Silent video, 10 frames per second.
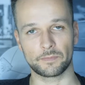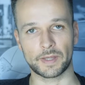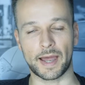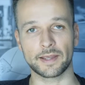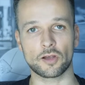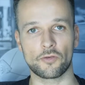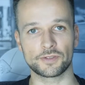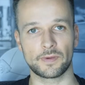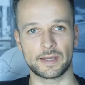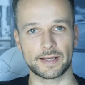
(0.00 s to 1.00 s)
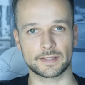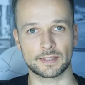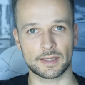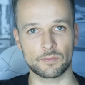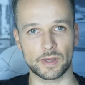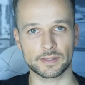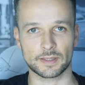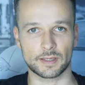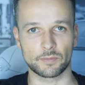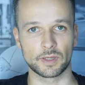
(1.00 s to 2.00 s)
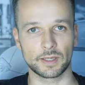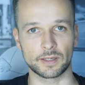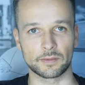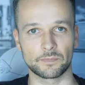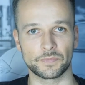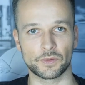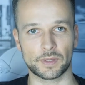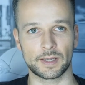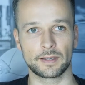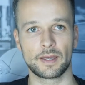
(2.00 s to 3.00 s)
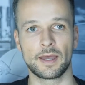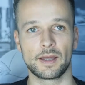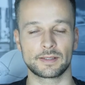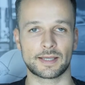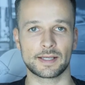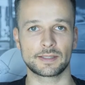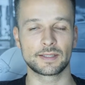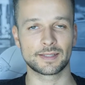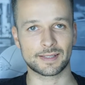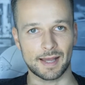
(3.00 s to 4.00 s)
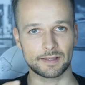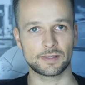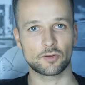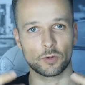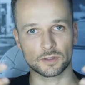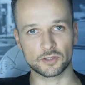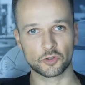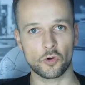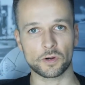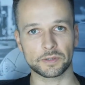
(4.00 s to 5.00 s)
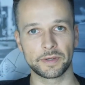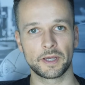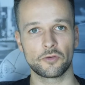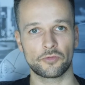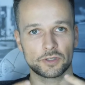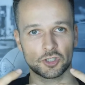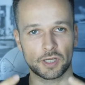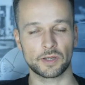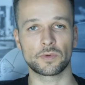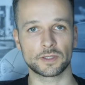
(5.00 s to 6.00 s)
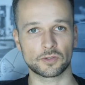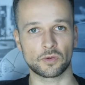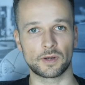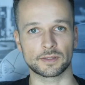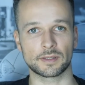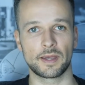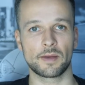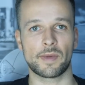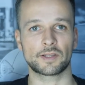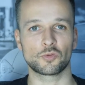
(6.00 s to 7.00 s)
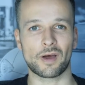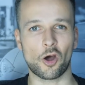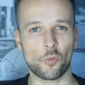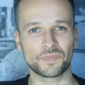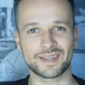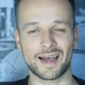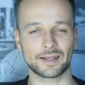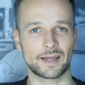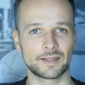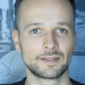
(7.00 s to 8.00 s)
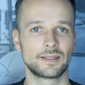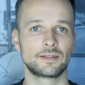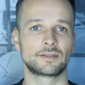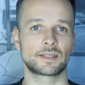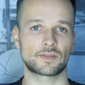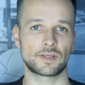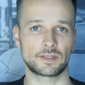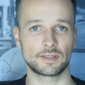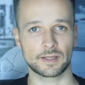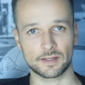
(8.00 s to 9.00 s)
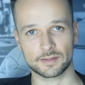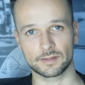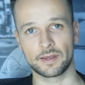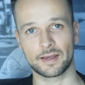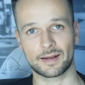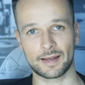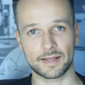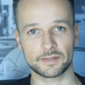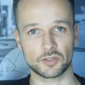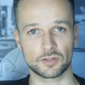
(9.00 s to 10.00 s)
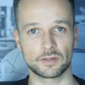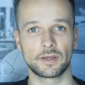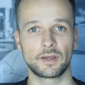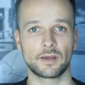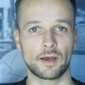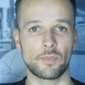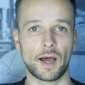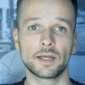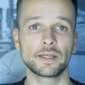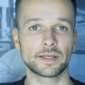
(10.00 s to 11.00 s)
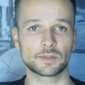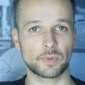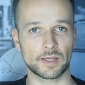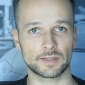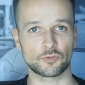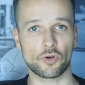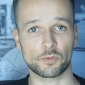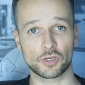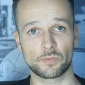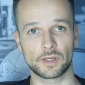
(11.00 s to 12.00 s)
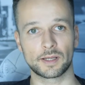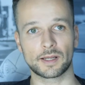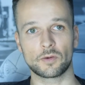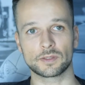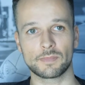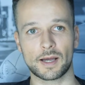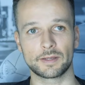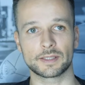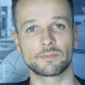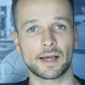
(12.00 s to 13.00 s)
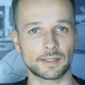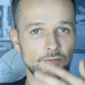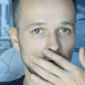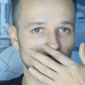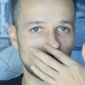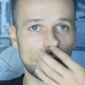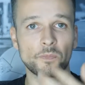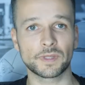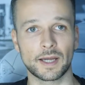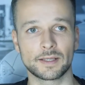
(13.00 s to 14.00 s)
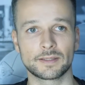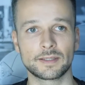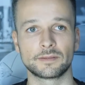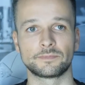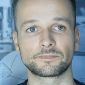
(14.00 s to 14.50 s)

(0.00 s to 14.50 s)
ähm, der Einkaufswert extrem, extrem gering. Okay? Das heißt, dieses ganze Konstrukt von General Stores macht überhaupt gar keinen Sinn, das was diese ganzen klassischen ähm, AliExpress Dropshipper da draußen machen. Es macht einfach überhaupt keinen Sinn.